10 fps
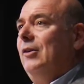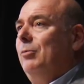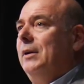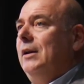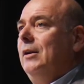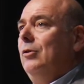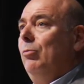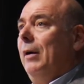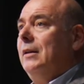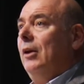esprit de
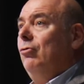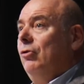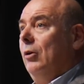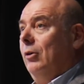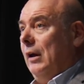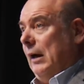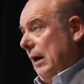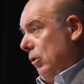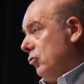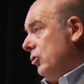partage, de dialogue.
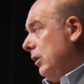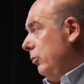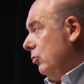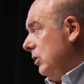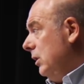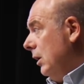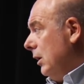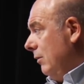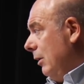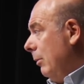Alors je salue aussi
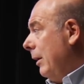évidemment